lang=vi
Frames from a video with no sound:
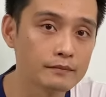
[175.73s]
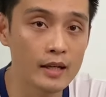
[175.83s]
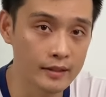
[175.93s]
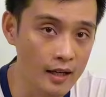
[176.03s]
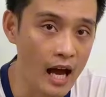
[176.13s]

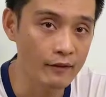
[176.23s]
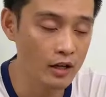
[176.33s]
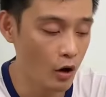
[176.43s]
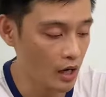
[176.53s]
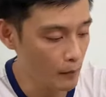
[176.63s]
trở lại với
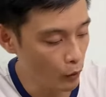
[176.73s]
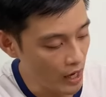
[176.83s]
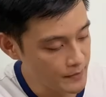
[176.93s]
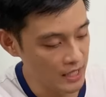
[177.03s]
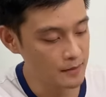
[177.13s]
con emu
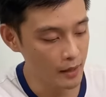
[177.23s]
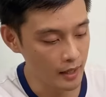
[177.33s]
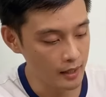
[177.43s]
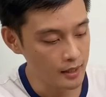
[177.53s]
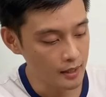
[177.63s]
SPSP
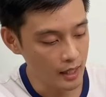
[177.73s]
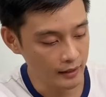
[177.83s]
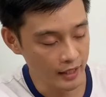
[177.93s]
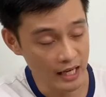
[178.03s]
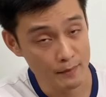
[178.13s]
à,
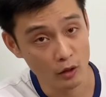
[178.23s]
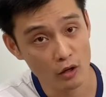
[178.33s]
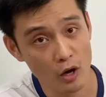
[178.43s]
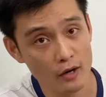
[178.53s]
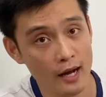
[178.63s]
thì nãy mình có
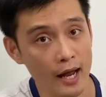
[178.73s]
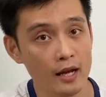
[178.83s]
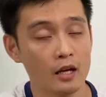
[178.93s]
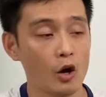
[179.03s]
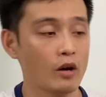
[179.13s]
nói là
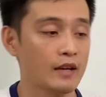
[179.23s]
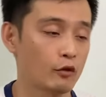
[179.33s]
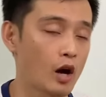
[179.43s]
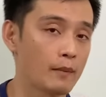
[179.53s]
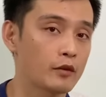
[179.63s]
con này phù
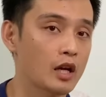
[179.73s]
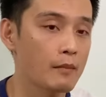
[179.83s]
hợp cho các